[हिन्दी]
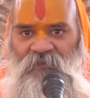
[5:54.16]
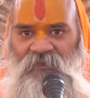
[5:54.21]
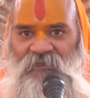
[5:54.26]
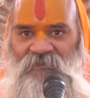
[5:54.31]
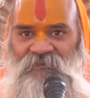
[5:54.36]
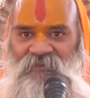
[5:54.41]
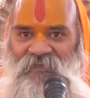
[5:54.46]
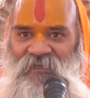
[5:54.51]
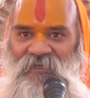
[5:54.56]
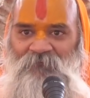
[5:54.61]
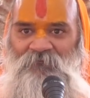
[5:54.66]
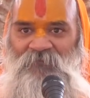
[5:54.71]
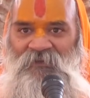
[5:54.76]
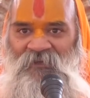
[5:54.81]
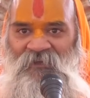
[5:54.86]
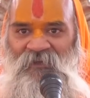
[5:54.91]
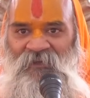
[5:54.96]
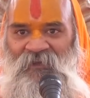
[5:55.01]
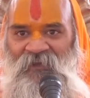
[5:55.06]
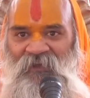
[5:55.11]
इतने
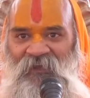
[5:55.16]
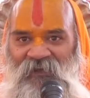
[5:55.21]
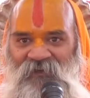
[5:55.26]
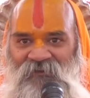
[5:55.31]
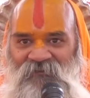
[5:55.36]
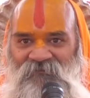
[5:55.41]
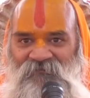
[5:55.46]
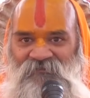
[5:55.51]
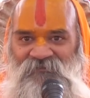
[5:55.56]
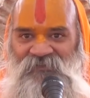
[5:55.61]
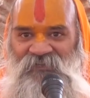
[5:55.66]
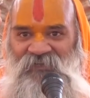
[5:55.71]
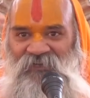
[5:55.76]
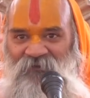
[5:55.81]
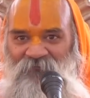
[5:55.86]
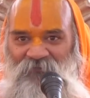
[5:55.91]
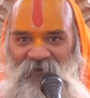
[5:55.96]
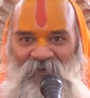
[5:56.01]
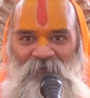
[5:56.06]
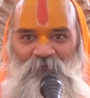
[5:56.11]
में एक
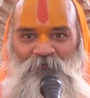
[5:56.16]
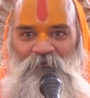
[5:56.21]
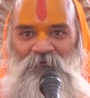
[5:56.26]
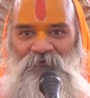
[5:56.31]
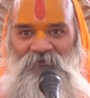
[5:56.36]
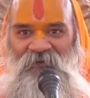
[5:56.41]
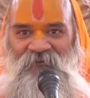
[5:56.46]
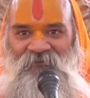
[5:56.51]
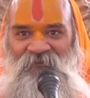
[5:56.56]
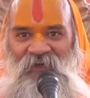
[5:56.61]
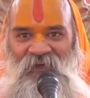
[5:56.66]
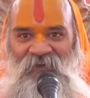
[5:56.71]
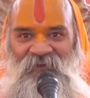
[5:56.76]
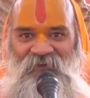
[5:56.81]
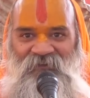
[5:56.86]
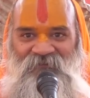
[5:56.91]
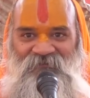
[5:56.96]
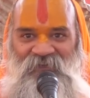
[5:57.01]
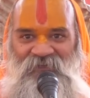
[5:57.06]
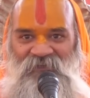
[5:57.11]
सिंगबेरपुर गंगा
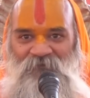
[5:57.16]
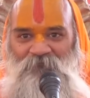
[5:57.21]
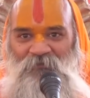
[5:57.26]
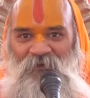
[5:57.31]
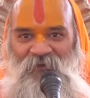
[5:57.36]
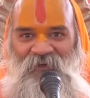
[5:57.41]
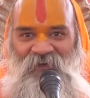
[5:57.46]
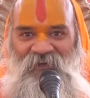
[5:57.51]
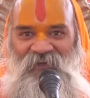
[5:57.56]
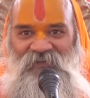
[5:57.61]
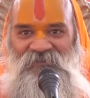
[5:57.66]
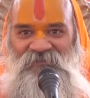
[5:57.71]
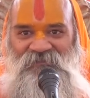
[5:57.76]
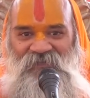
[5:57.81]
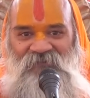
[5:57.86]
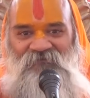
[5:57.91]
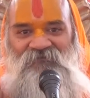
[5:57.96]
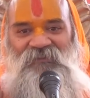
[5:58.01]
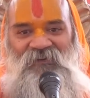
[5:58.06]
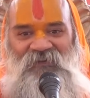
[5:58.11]
के तट पर एक
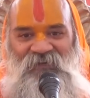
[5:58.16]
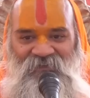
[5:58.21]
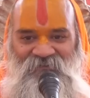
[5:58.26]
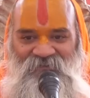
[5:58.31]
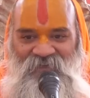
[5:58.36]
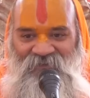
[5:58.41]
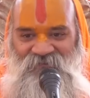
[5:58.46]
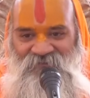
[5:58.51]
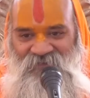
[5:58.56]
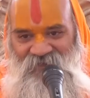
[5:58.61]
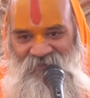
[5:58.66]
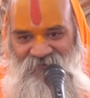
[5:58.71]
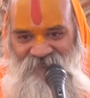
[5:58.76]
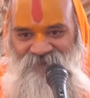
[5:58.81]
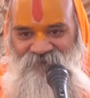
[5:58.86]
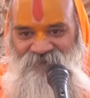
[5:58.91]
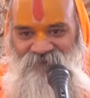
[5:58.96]
संत रहता था